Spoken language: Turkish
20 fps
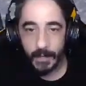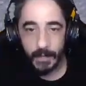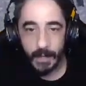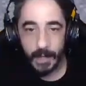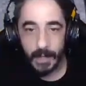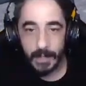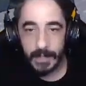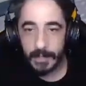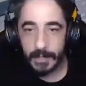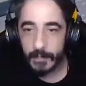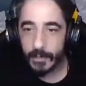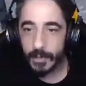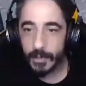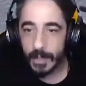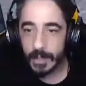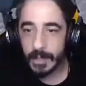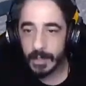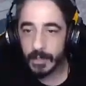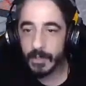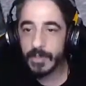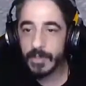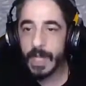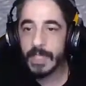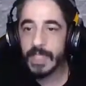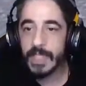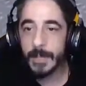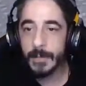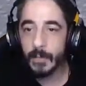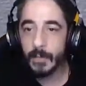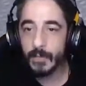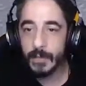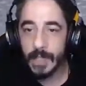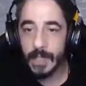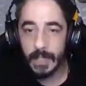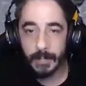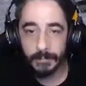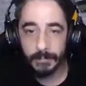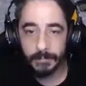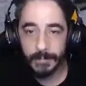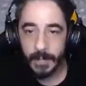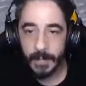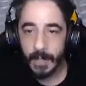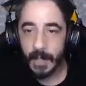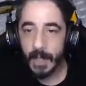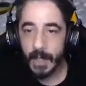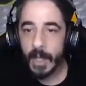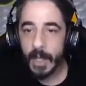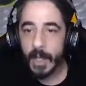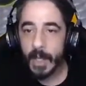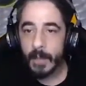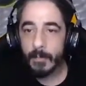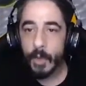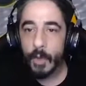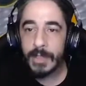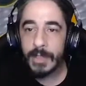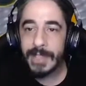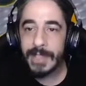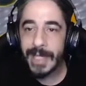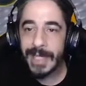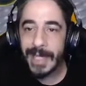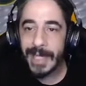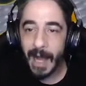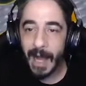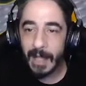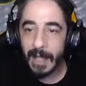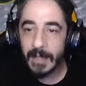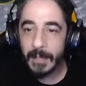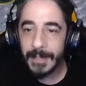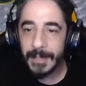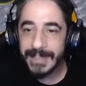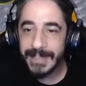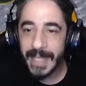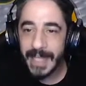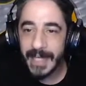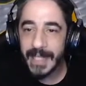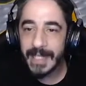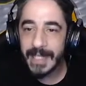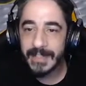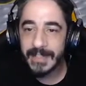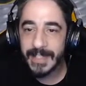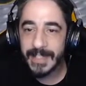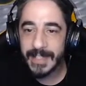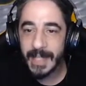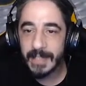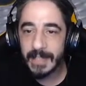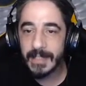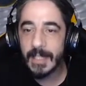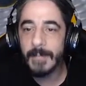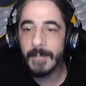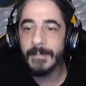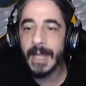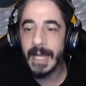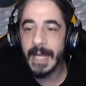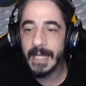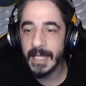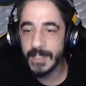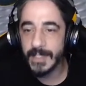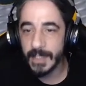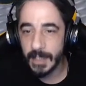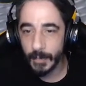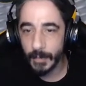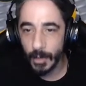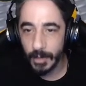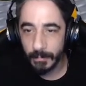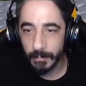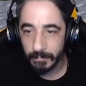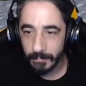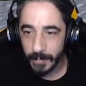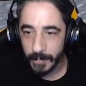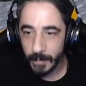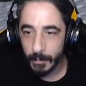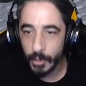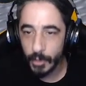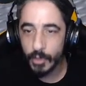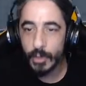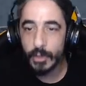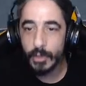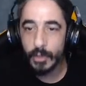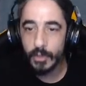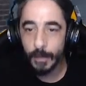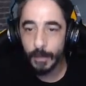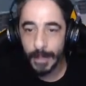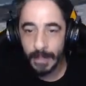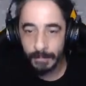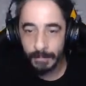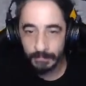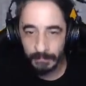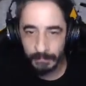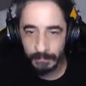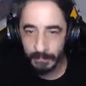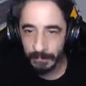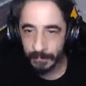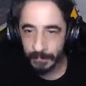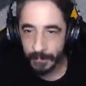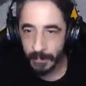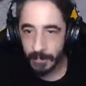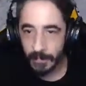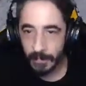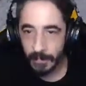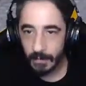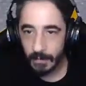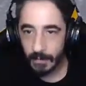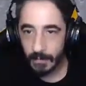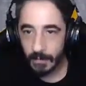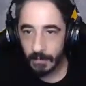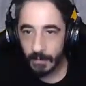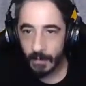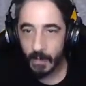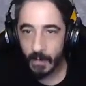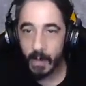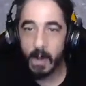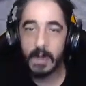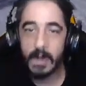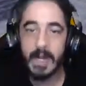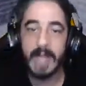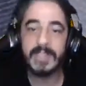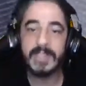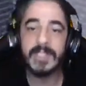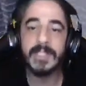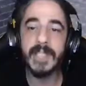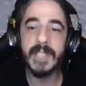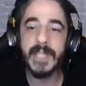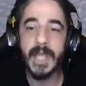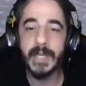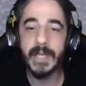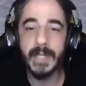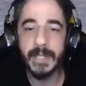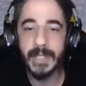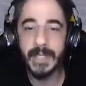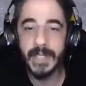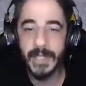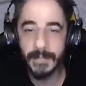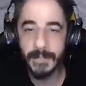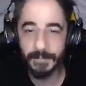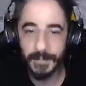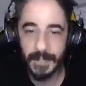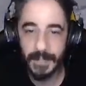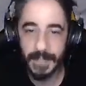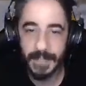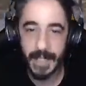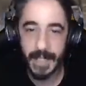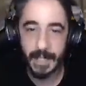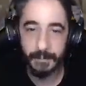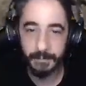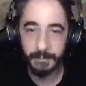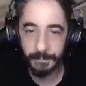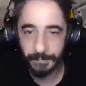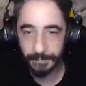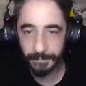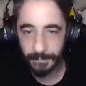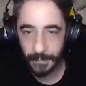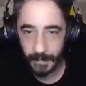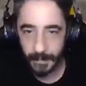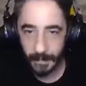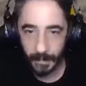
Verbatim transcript: Evet şimdi şuraları güzelce bir lootlayalım. Bölgeyi alnımın teriyle tırnaklarımla ele geçirdim oğlum. Bütün loot benim. Oh kaskı da yeniledik. Gidelim.